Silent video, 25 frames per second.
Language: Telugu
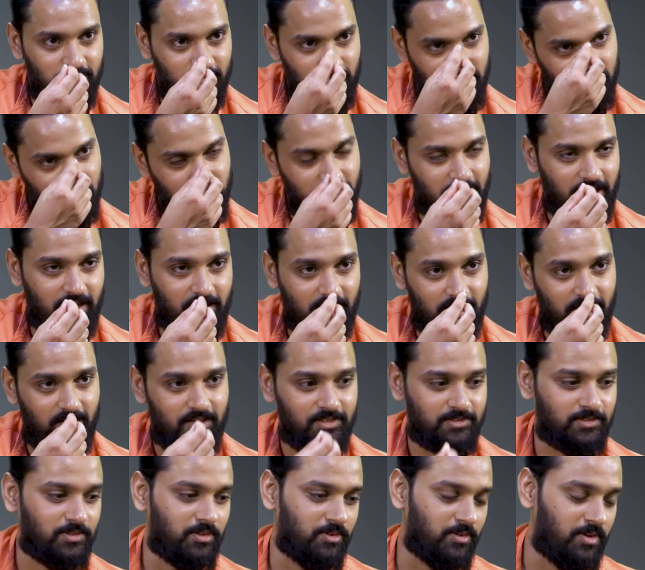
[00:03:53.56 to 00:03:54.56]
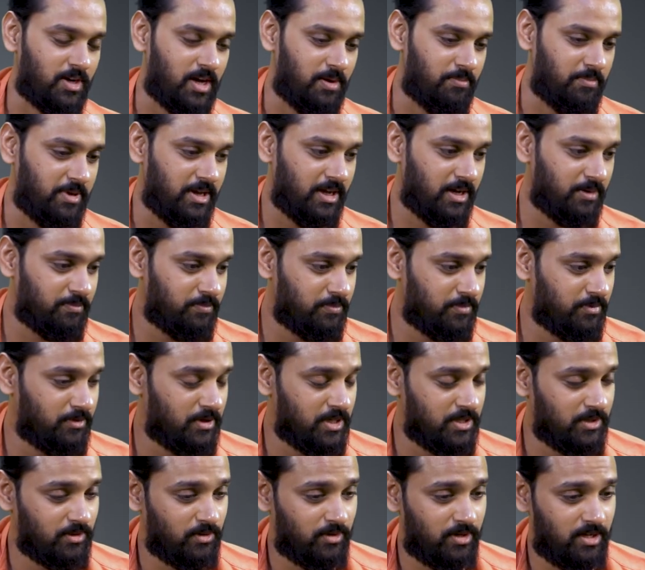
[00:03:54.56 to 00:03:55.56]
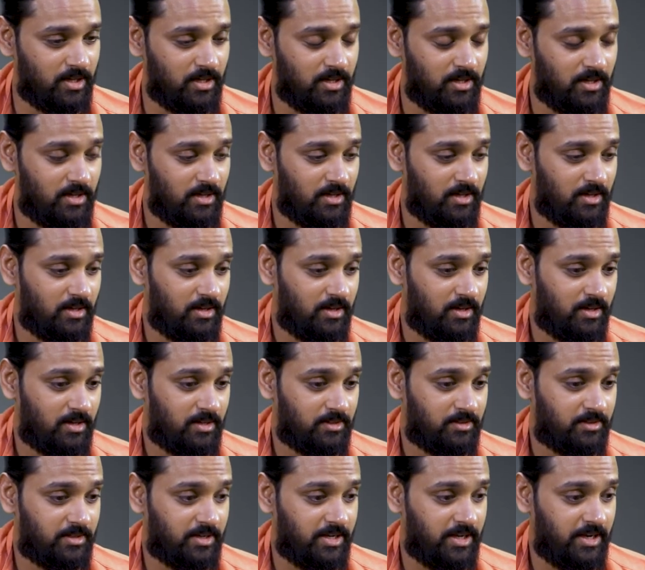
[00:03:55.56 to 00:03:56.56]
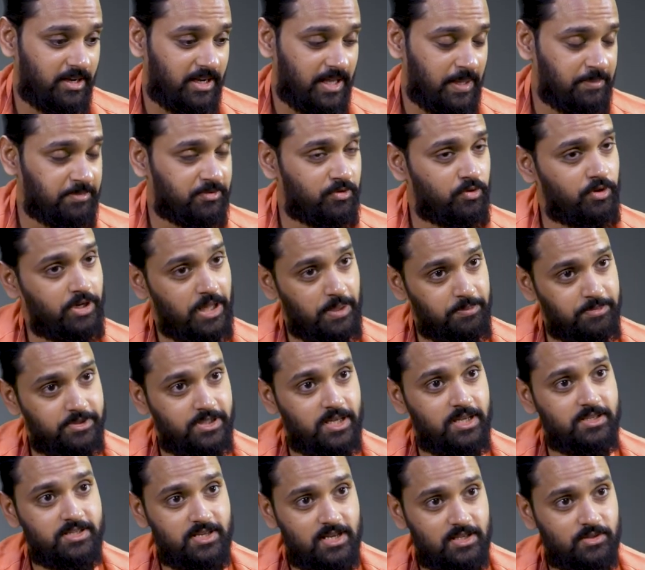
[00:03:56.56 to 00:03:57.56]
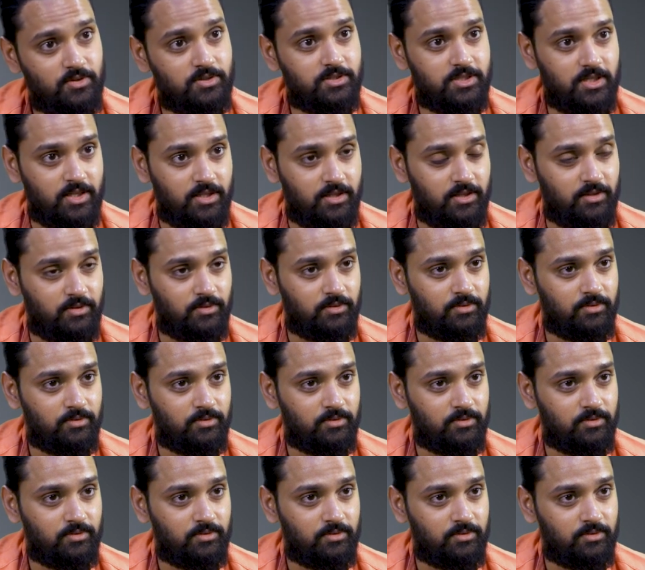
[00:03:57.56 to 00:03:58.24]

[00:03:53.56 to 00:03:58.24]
మొత్తం ఎక్కడక్కడ సో ఆ మేకప్ అది కూడా త్రీ టైమ్స్ ఫోర్ టైమ్స్ చేంజ్ చేయాల్సి వచ్చేది